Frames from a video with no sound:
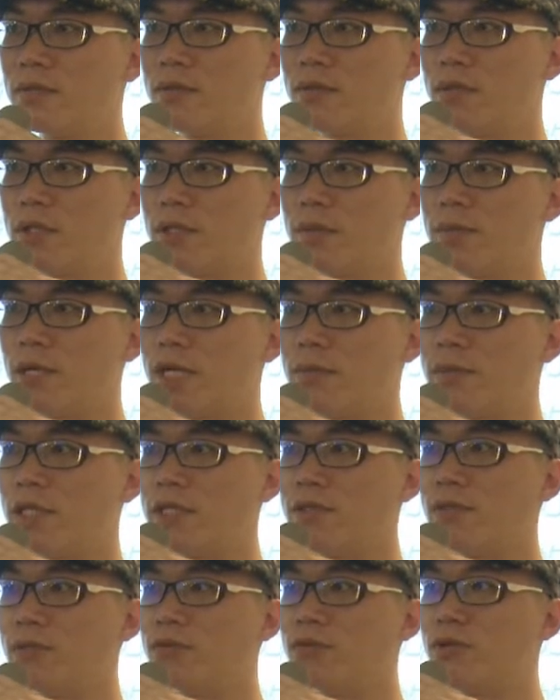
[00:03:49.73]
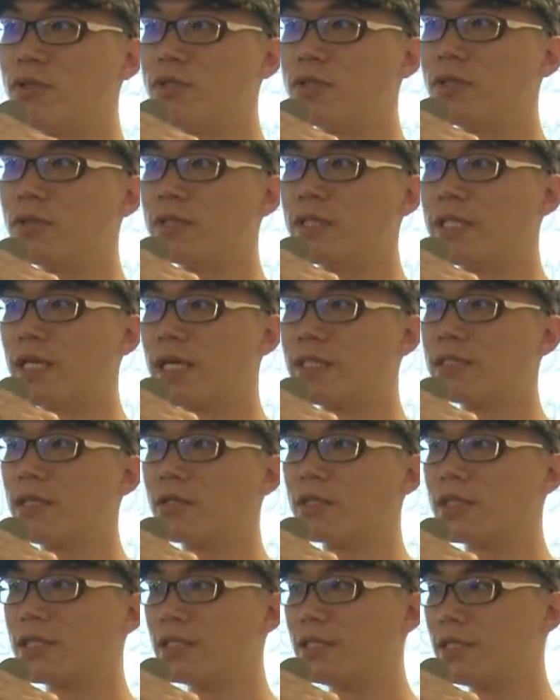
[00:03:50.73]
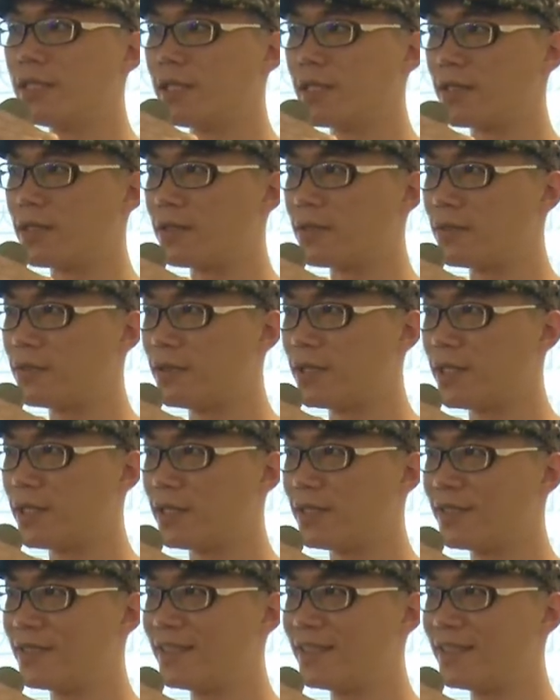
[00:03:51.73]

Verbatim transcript: 如果你旁边有人举手，你该小心一点，对不对